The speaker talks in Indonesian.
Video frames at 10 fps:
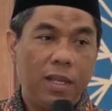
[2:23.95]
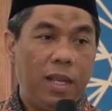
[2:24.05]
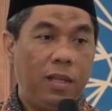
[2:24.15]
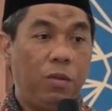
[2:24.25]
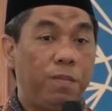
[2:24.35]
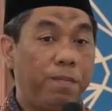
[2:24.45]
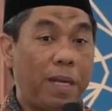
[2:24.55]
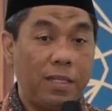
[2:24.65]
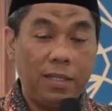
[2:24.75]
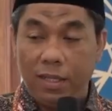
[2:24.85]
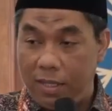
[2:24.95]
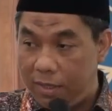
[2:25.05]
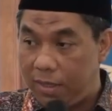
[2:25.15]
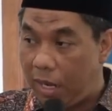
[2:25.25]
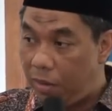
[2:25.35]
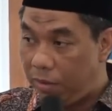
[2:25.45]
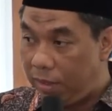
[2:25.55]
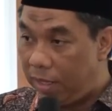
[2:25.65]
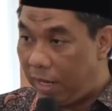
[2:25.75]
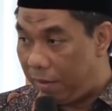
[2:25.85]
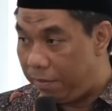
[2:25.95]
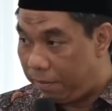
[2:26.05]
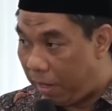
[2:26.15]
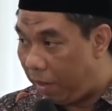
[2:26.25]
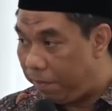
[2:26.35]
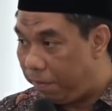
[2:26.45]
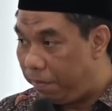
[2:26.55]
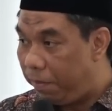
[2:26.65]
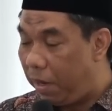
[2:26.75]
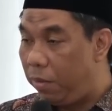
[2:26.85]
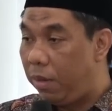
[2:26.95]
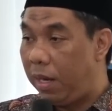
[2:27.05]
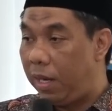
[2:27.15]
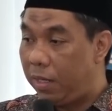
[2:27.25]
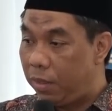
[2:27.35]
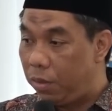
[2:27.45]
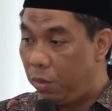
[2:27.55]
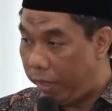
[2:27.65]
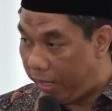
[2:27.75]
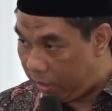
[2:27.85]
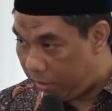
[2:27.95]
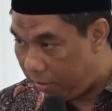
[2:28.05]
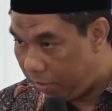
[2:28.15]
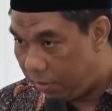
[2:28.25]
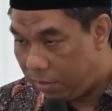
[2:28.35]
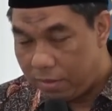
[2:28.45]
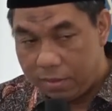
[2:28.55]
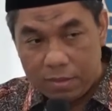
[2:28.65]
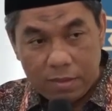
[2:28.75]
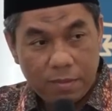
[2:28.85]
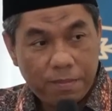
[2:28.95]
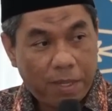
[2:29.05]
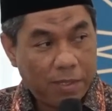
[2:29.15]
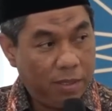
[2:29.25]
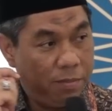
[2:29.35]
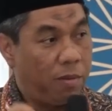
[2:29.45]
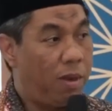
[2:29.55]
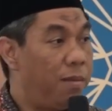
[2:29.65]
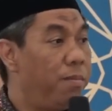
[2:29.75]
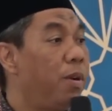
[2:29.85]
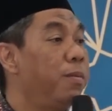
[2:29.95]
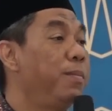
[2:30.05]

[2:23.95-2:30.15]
itu pasti kalau tidak maaf bawa kue, pasti bawa amplop.